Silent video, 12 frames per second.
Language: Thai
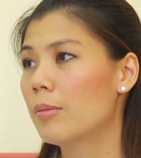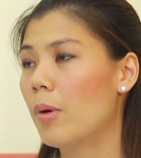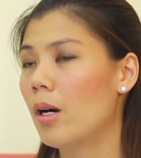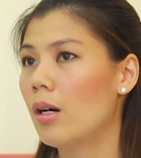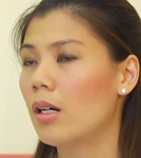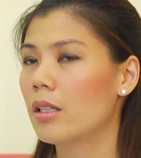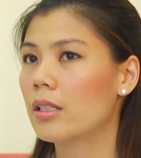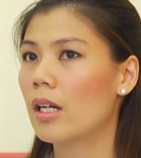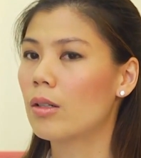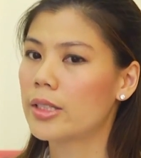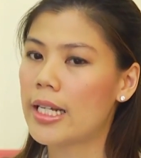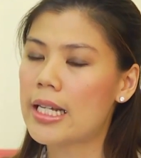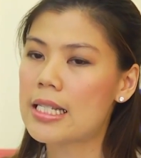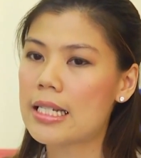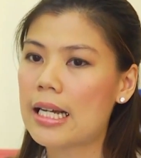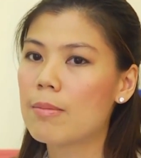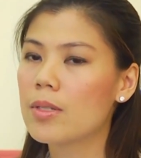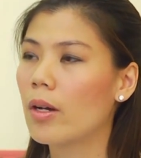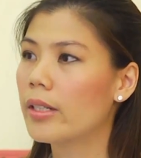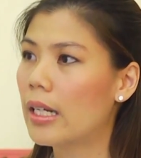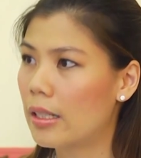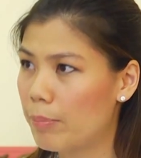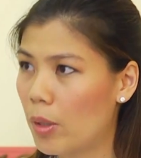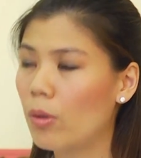พอเราใช้กิจกรรมสอนเด็
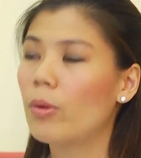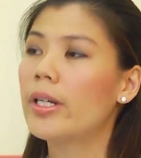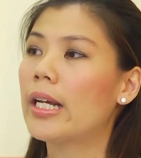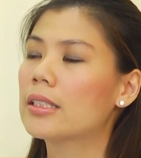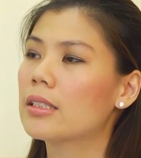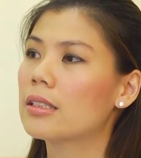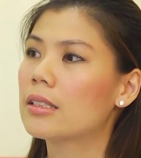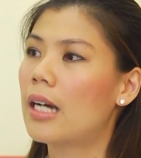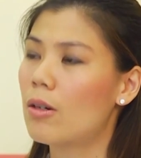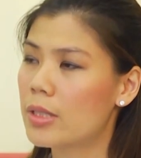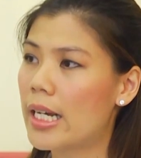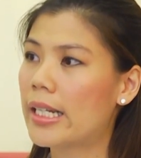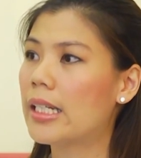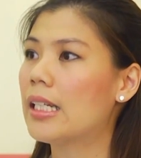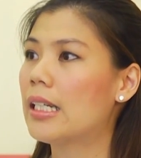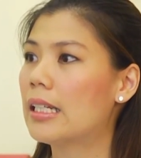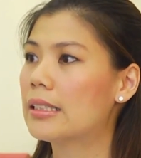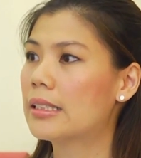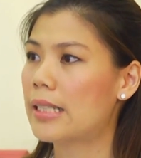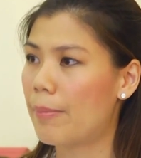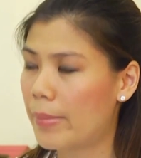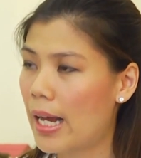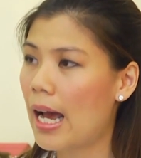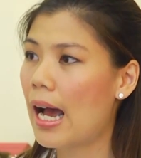กปรากฏว่าเด็กเข้าใจดีจำ
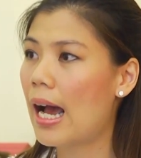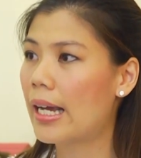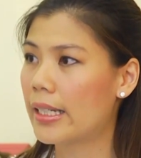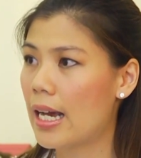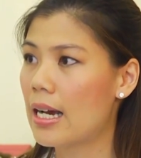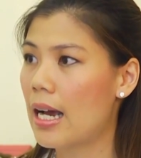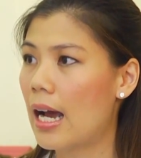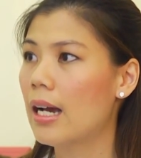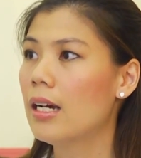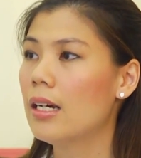จำได้อย่างเงี้ยค่ะ